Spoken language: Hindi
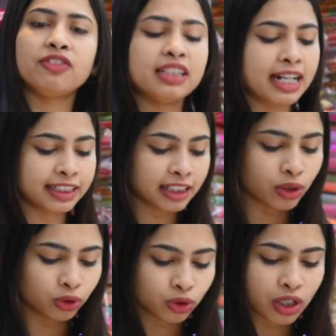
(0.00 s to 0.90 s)
रफली
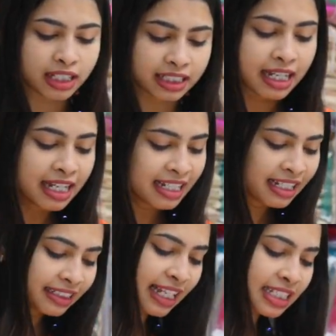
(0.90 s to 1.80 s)
आइडिया उनको आ जाए
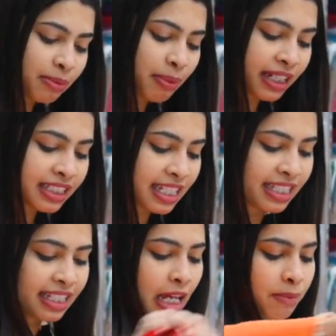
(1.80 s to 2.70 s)
नेक्स्ट भाई
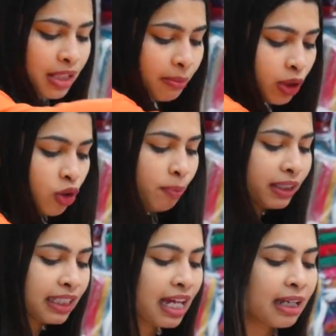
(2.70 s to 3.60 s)
जैसे कि आप सभी को
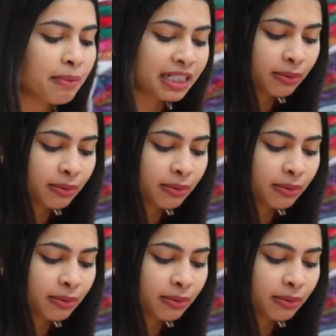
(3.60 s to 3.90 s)
पता है मैंने